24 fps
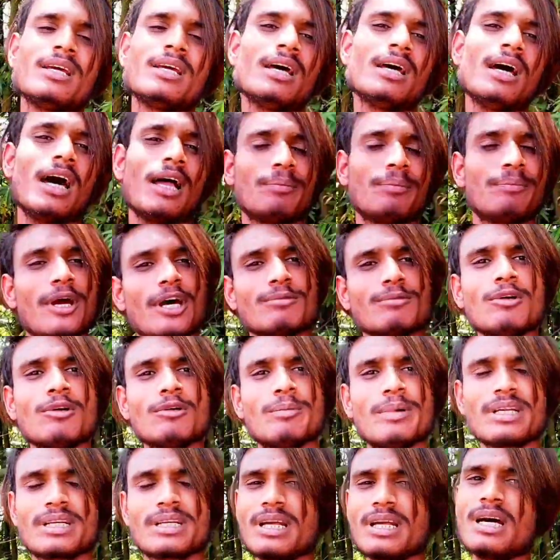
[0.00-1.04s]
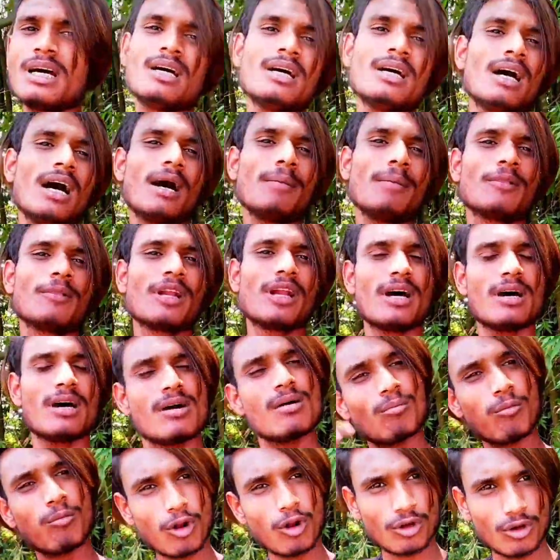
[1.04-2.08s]
আর ফেসবুক পেজটা আপনারা
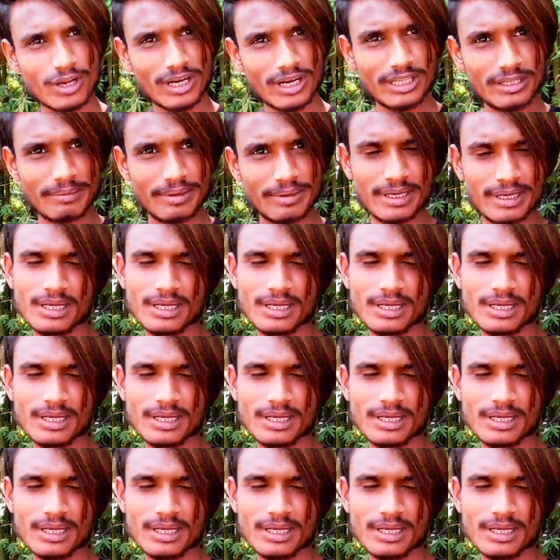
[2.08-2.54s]
ফলো করে দিবেন